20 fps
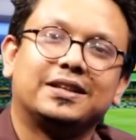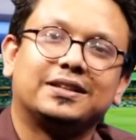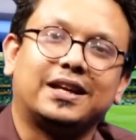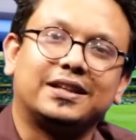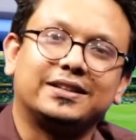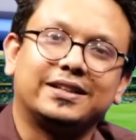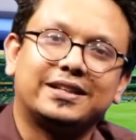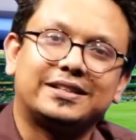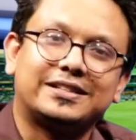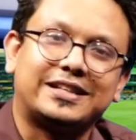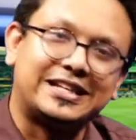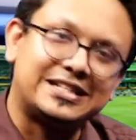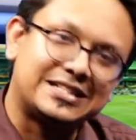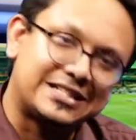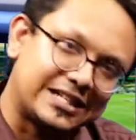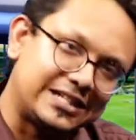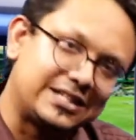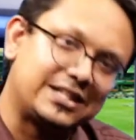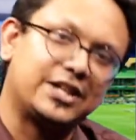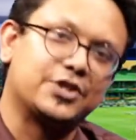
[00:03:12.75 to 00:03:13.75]
তাদের
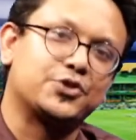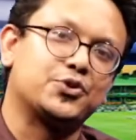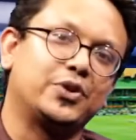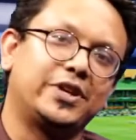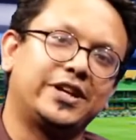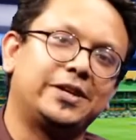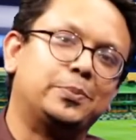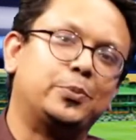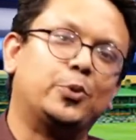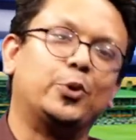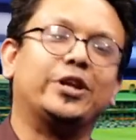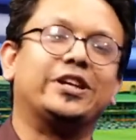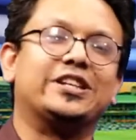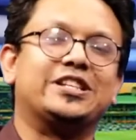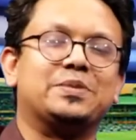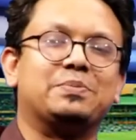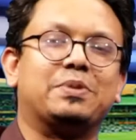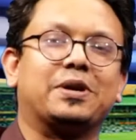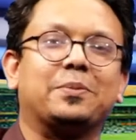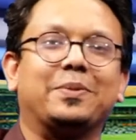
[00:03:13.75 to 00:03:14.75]
টেনশনটা আসলে এই বোলিং
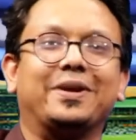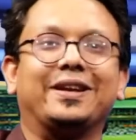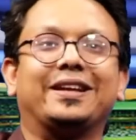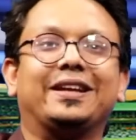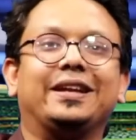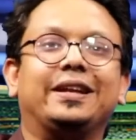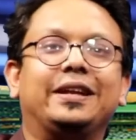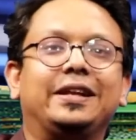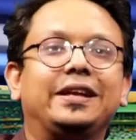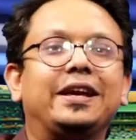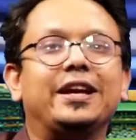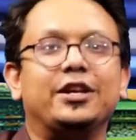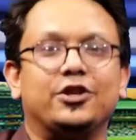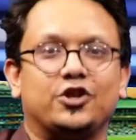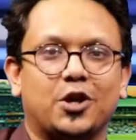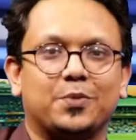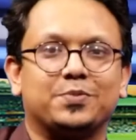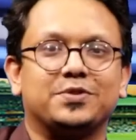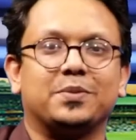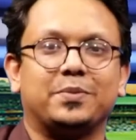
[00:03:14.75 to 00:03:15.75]
ডিপার্টমেন্টকে নিয়েই
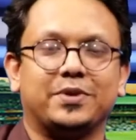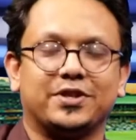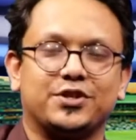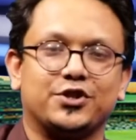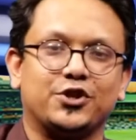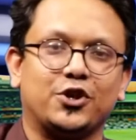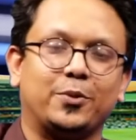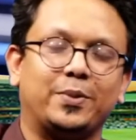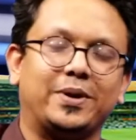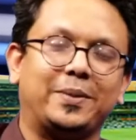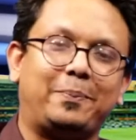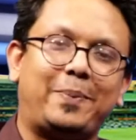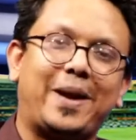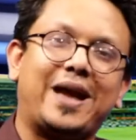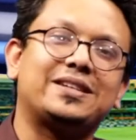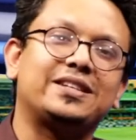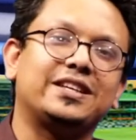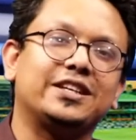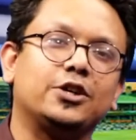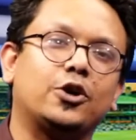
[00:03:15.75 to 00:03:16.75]
সবচেয়ে বেশি হবে
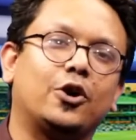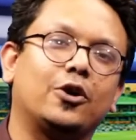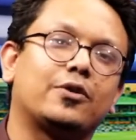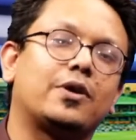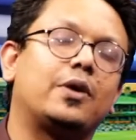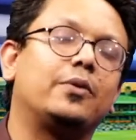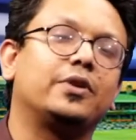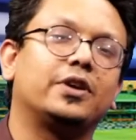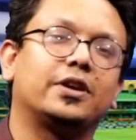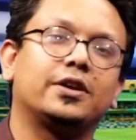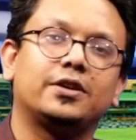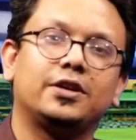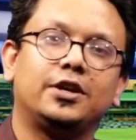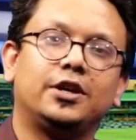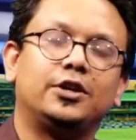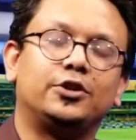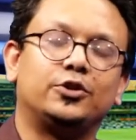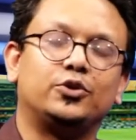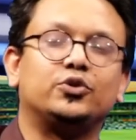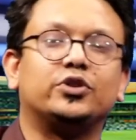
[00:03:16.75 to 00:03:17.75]
ব্যাটিং অলরাউন্ডার
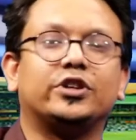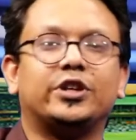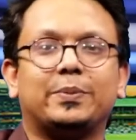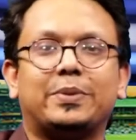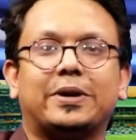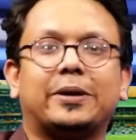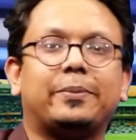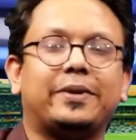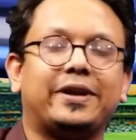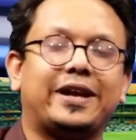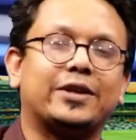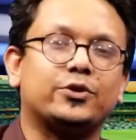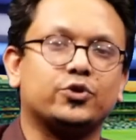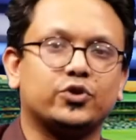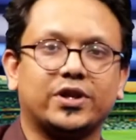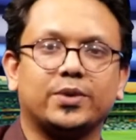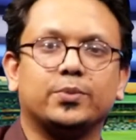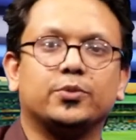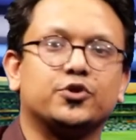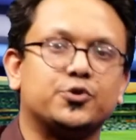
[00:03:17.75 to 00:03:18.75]
দুটো ডিপার্টমেন্ট
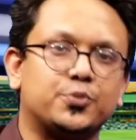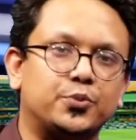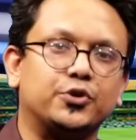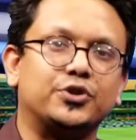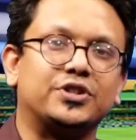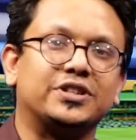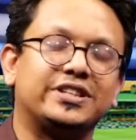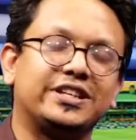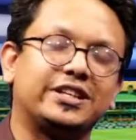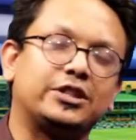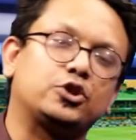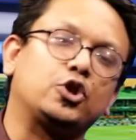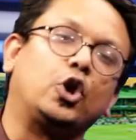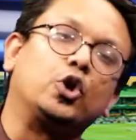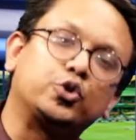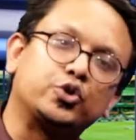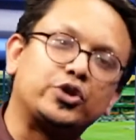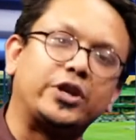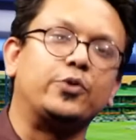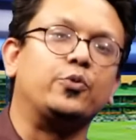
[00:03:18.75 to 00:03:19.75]
এতটাই মজবুত ঠিক
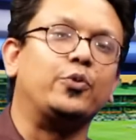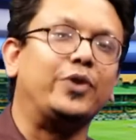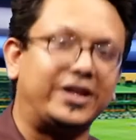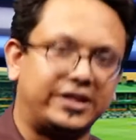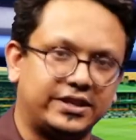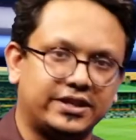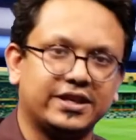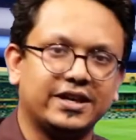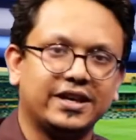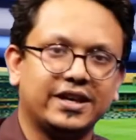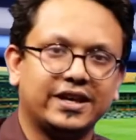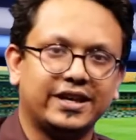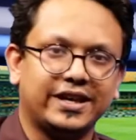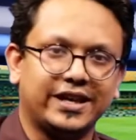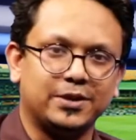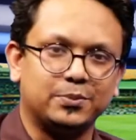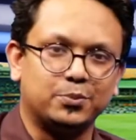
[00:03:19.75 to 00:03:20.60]
ততটাই উইক এই